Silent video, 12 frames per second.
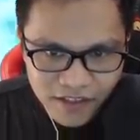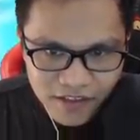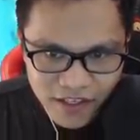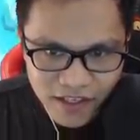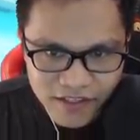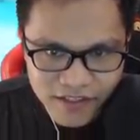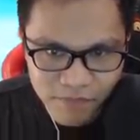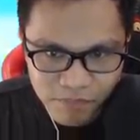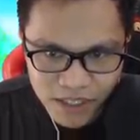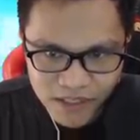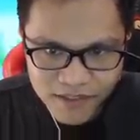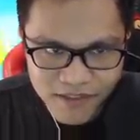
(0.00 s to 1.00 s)
Easy
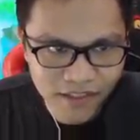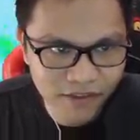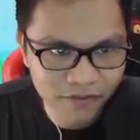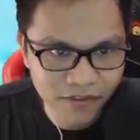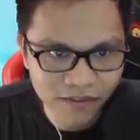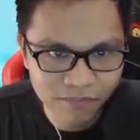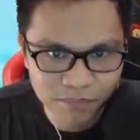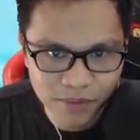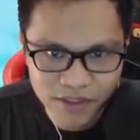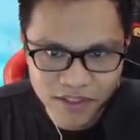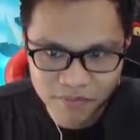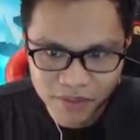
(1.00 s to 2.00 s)
peasy to that
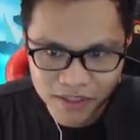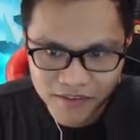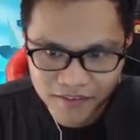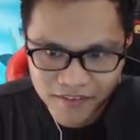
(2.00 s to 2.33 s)
boss, man.